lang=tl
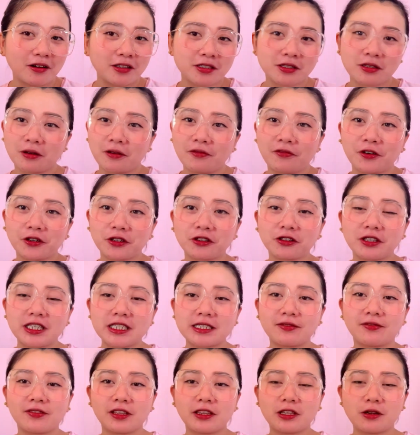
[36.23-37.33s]
So for today's
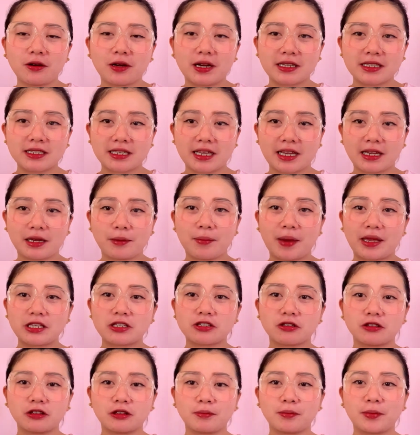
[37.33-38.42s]
video as I
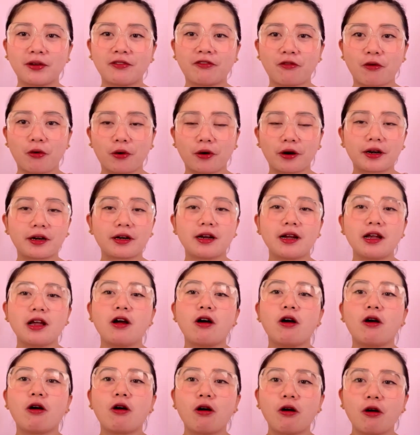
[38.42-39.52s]
mentioned before
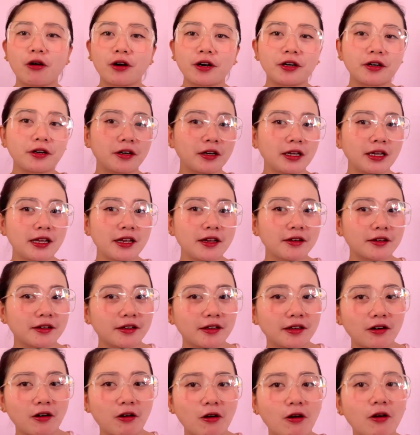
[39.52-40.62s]
or
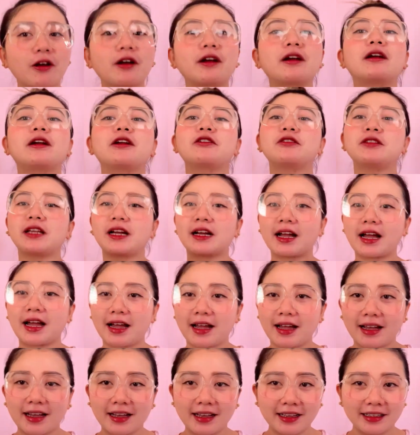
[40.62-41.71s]
earlier or yun na nga,
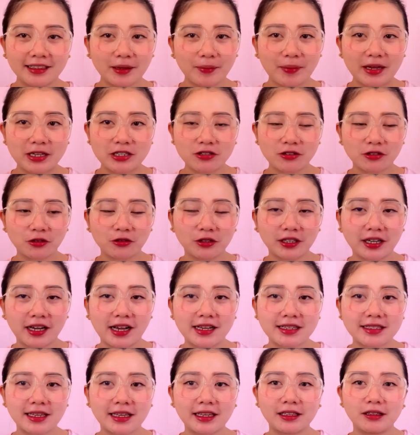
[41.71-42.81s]
na-mention ko na nga
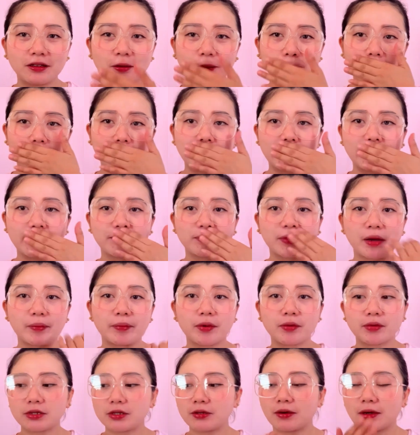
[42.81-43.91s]
sa inyo, ayan,
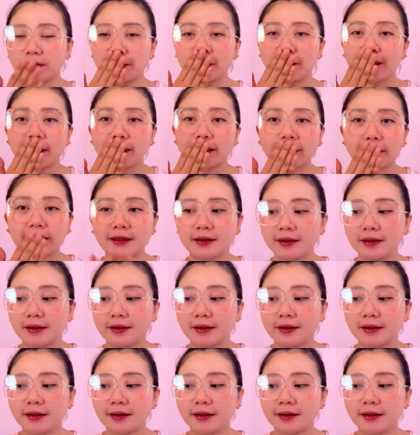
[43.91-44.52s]
napapawis yung ano natin.